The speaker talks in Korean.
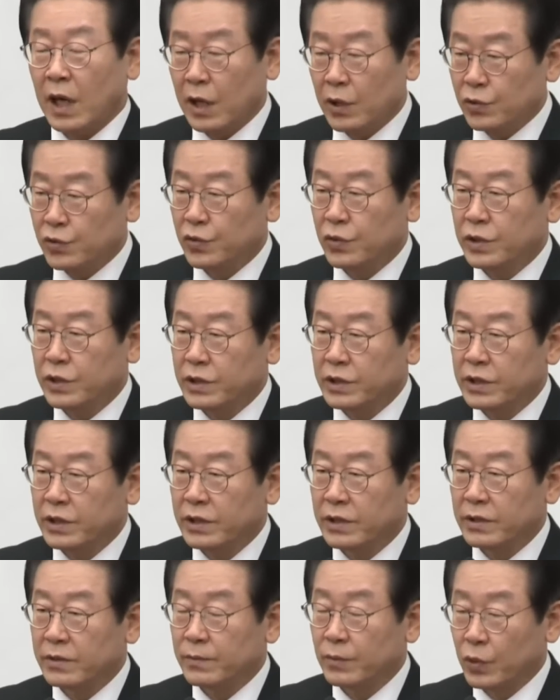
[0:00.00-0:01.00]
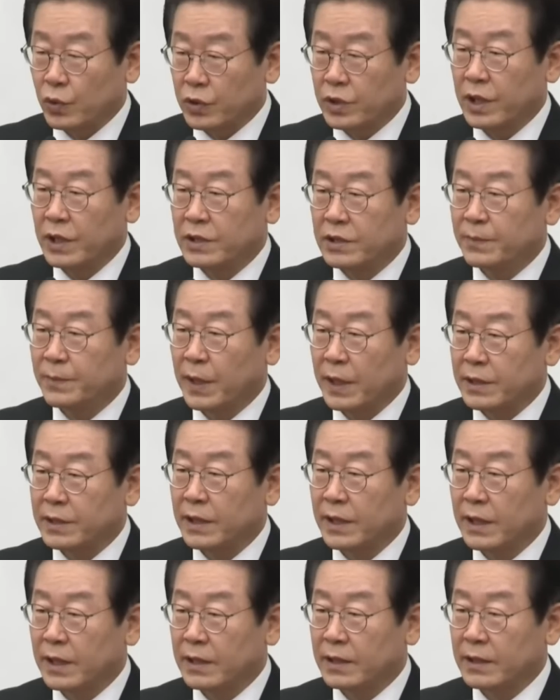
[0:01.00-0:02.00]
할 수 있는 일을 못해서
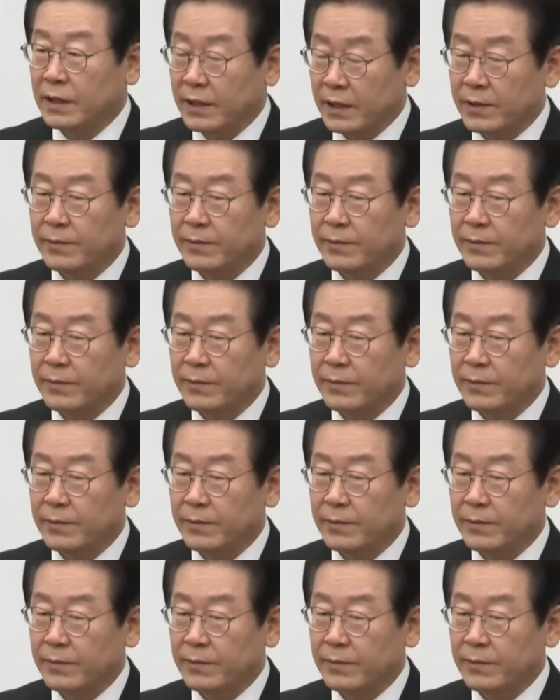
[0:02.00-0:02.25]
발생한